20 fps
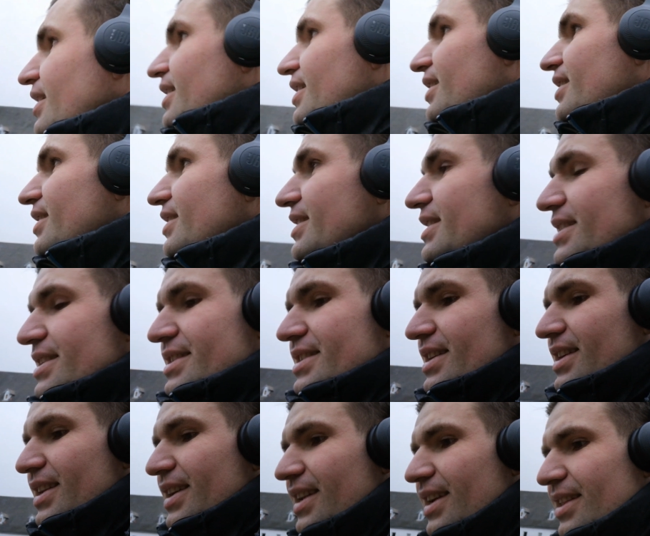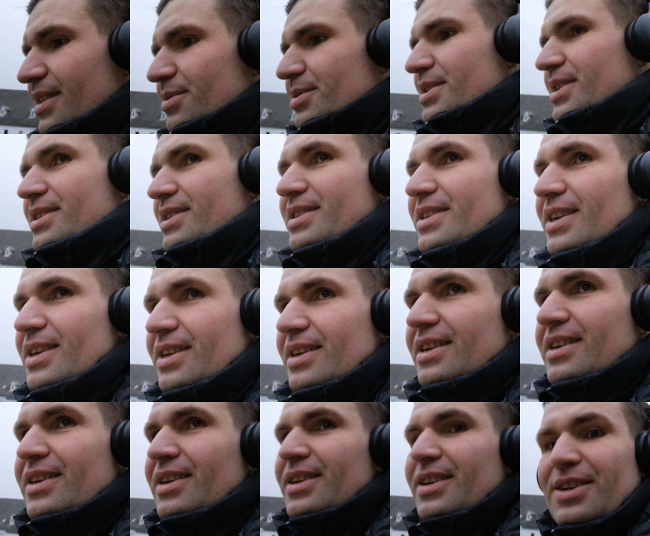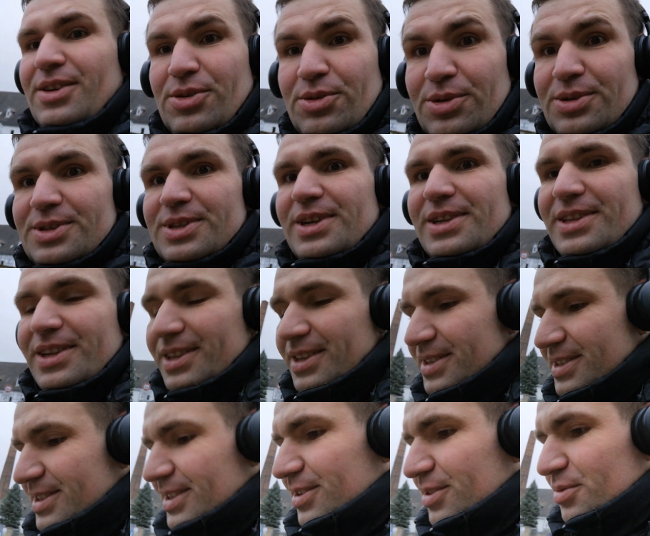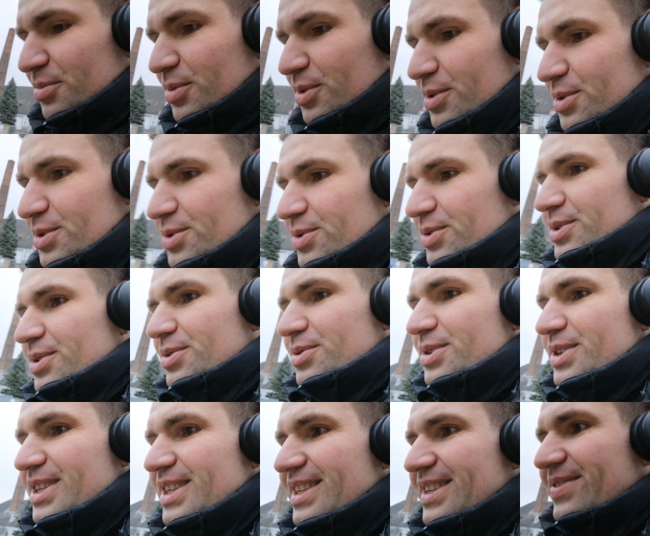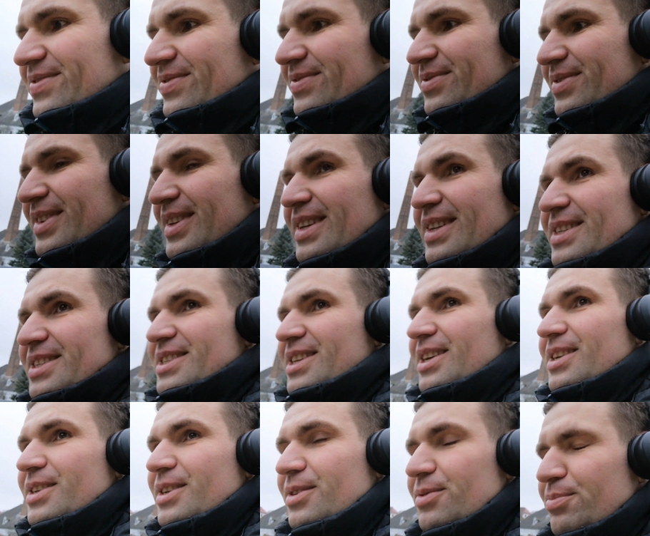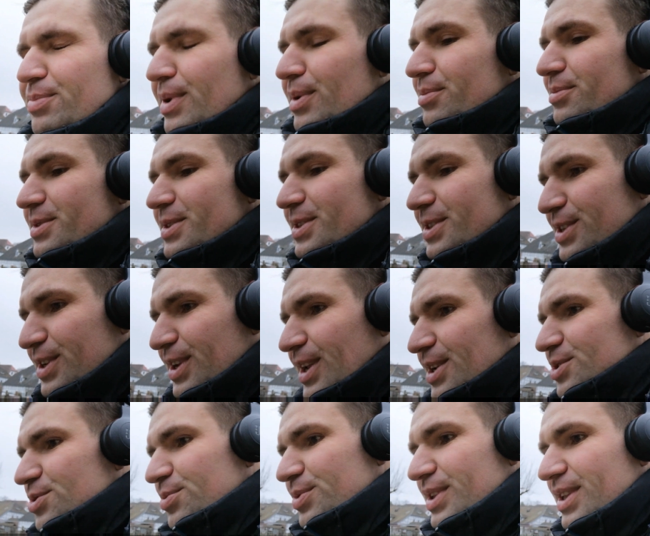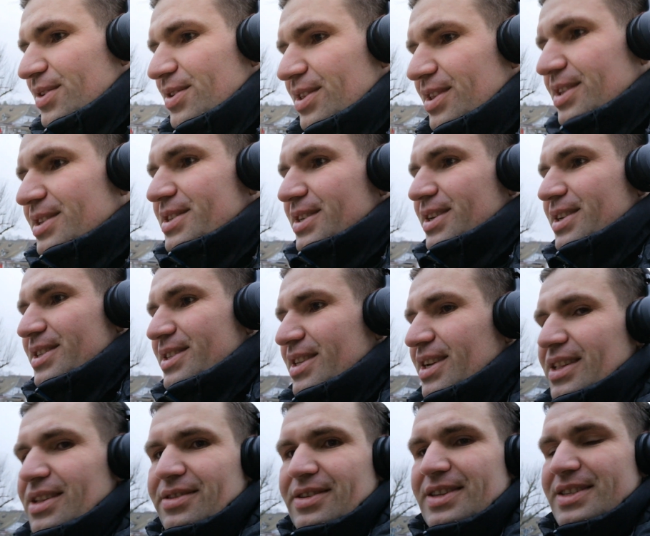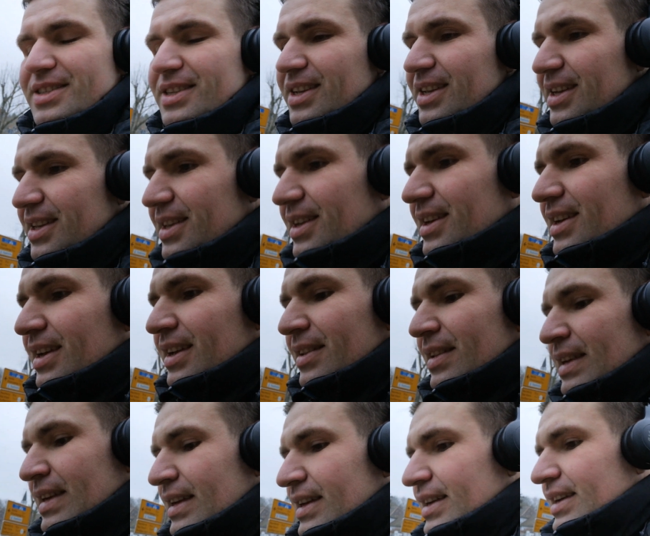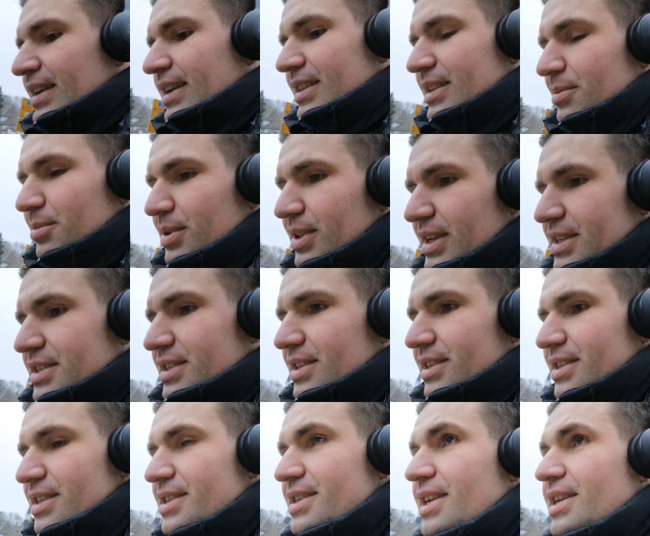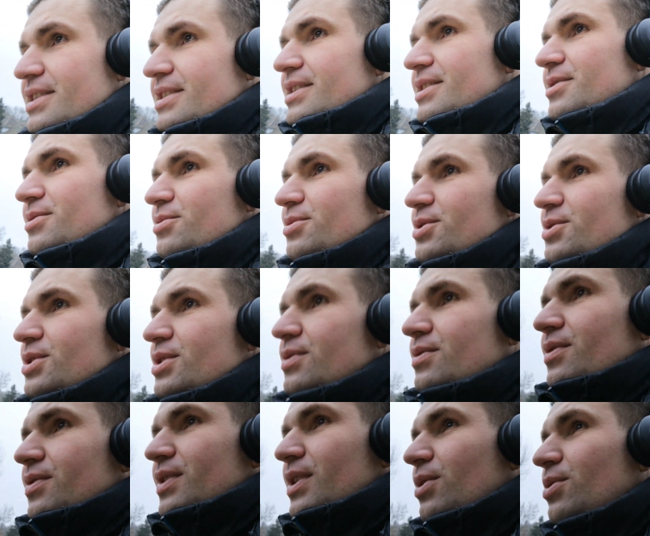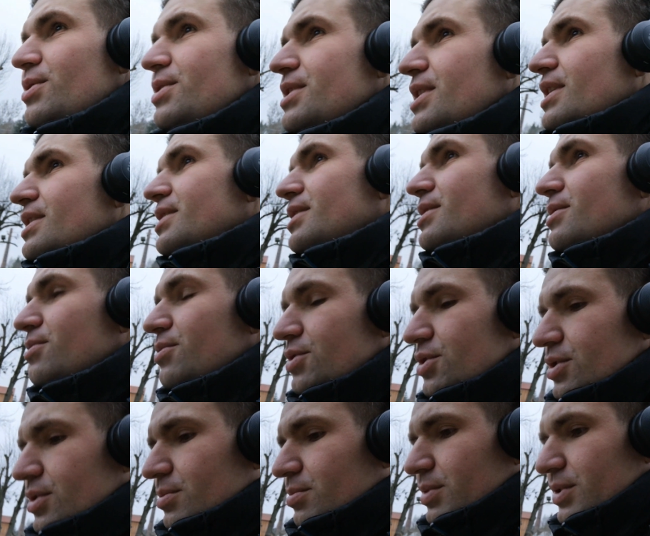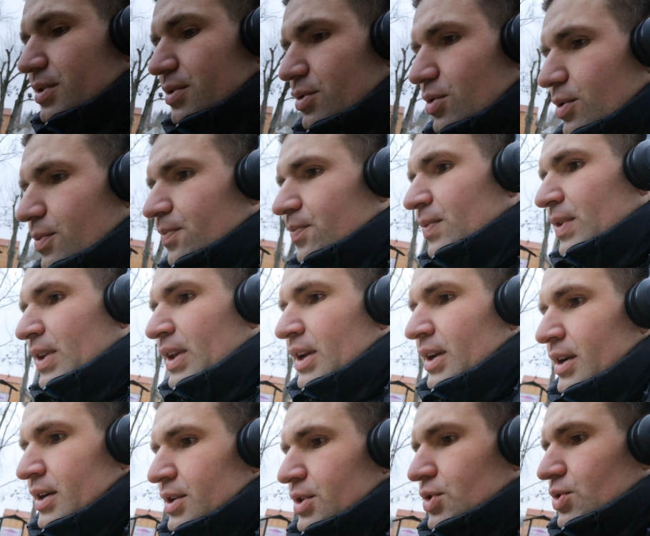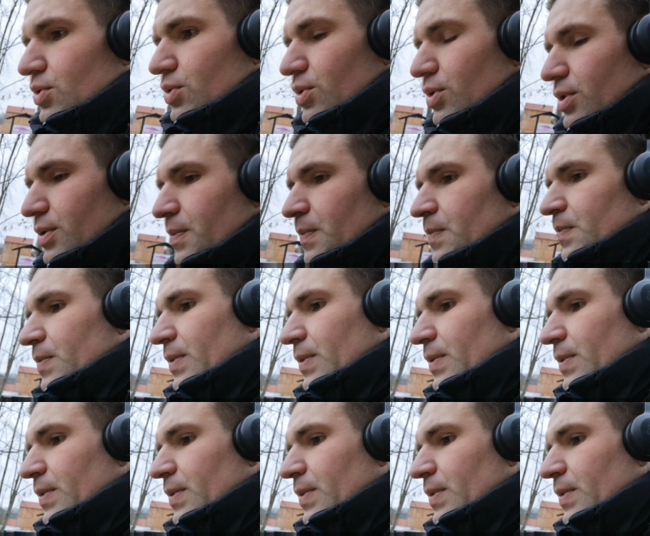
э, сидели рядом, сказали, вот Зайдан, слава богу, что они ушли. Стало прям сразу мгновенно тихо стало в ресторане. Это был один из интересных случаев. Второй интересный случай был в том, что